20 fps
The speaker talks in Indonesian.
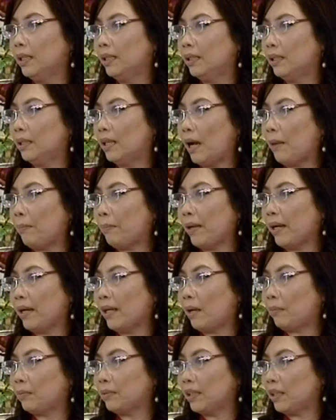Uh, apa
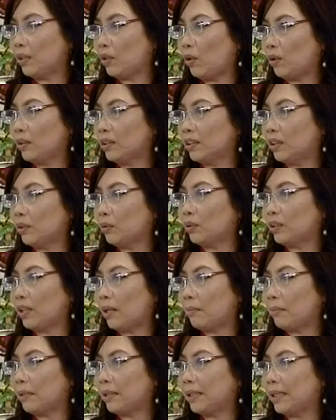yang menjadi concern
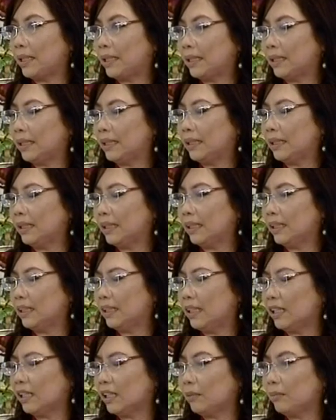utama dari
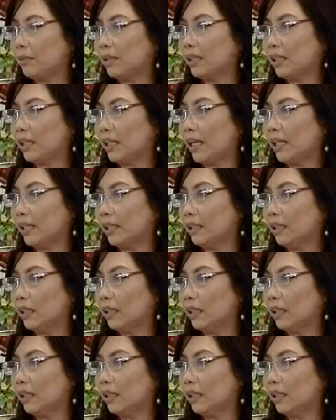kementerian. ya. kita